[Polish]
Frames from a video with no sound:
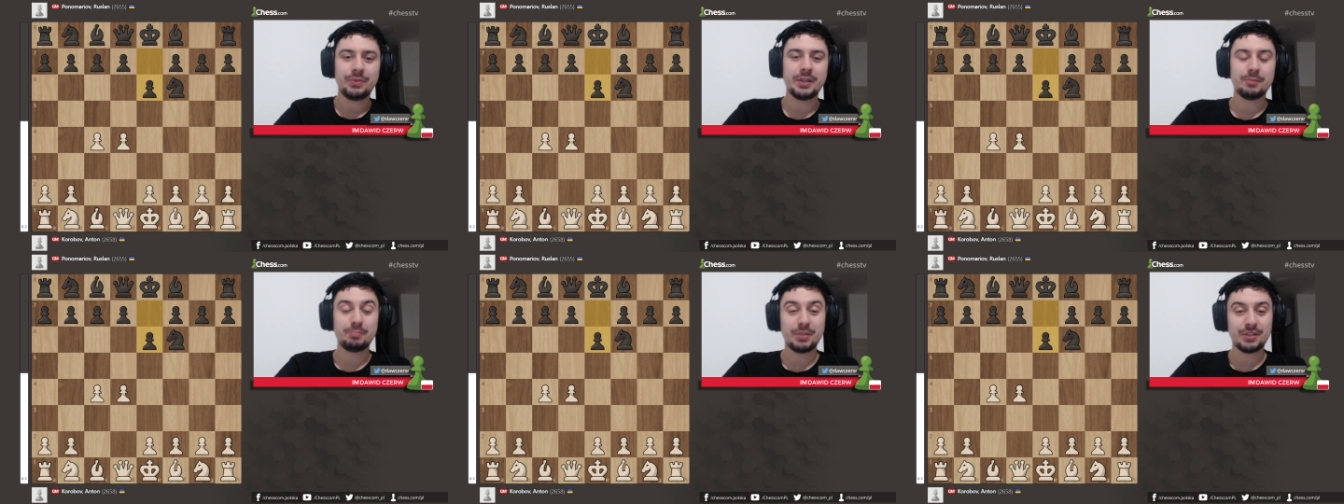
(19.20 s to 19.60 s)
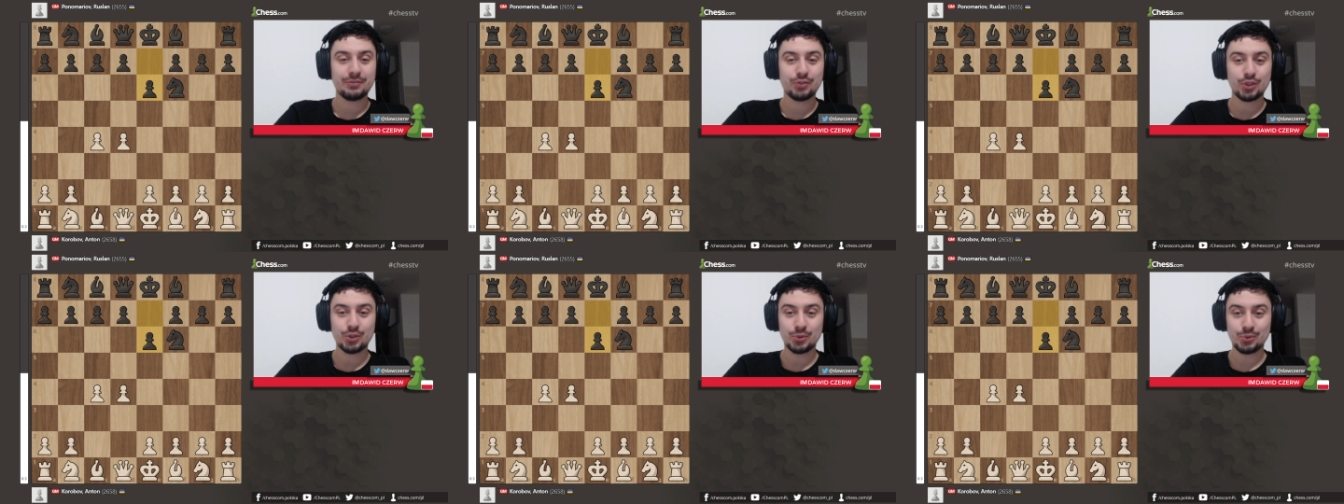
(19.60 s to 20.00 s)

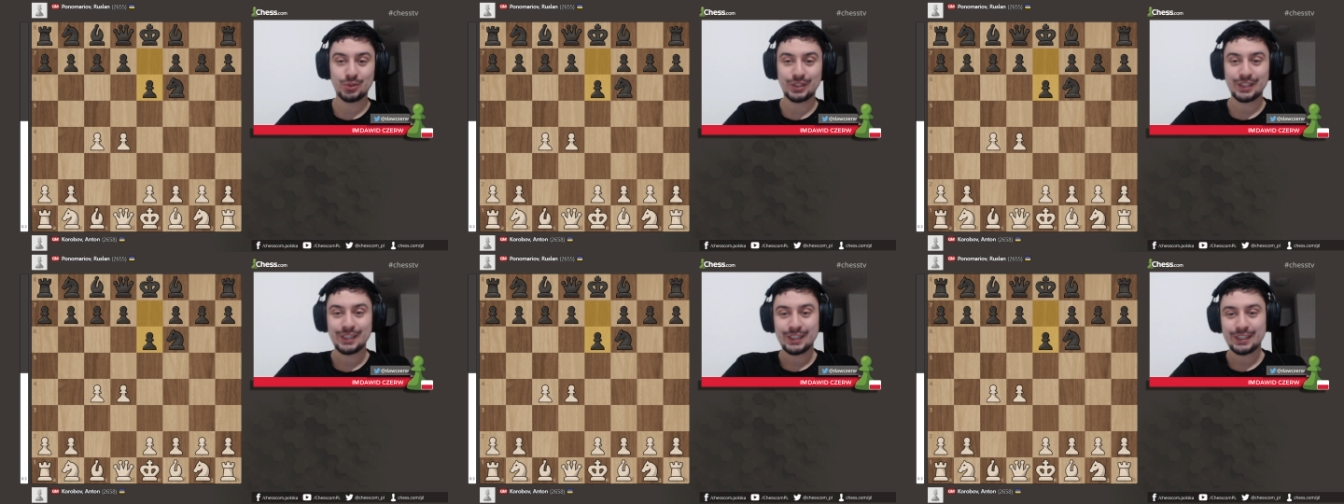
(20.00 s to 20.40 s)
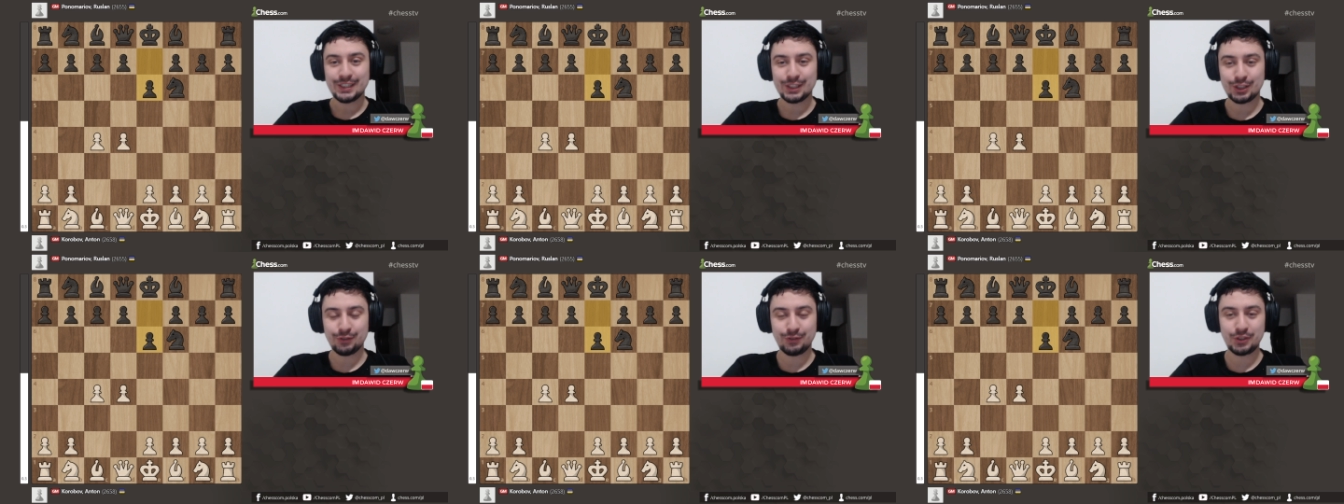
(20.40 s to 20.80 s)
pierwsze rundy
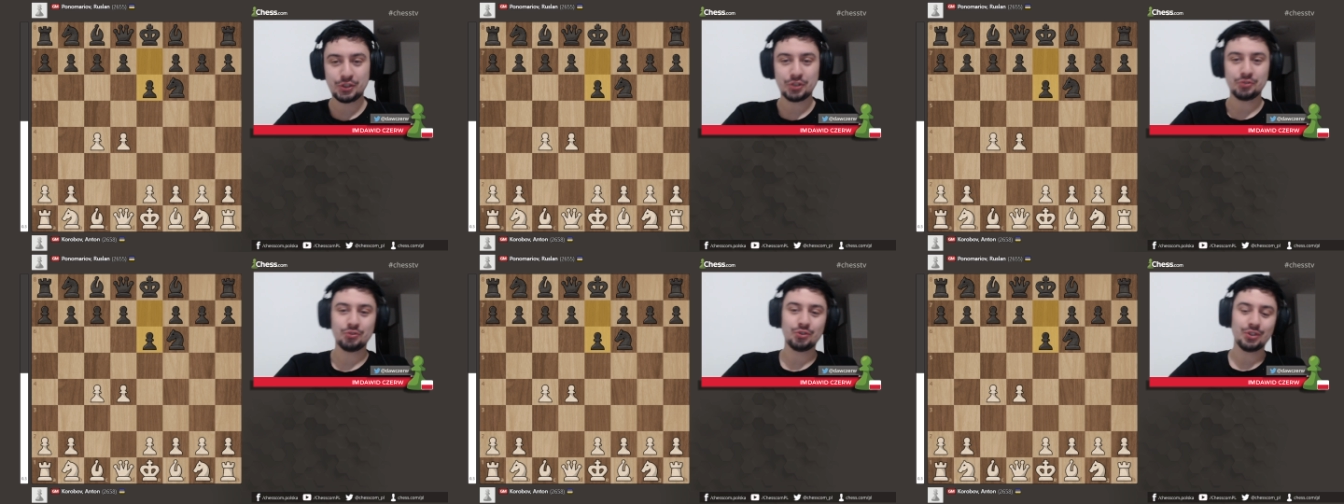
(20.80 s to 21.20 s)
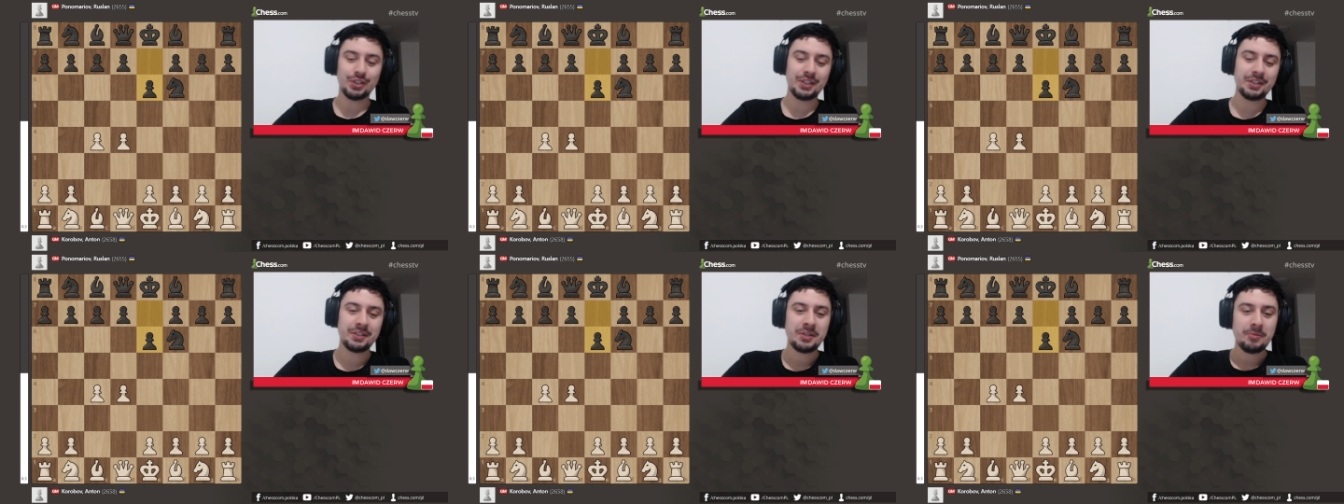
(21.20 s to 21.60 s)

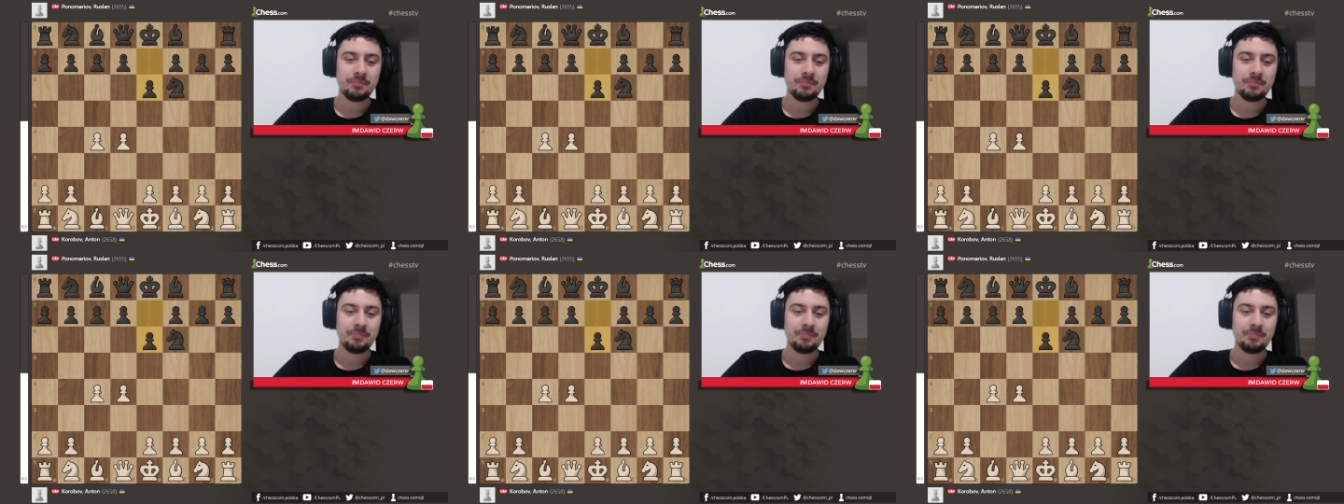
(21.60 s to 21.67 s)
zwyciężyli.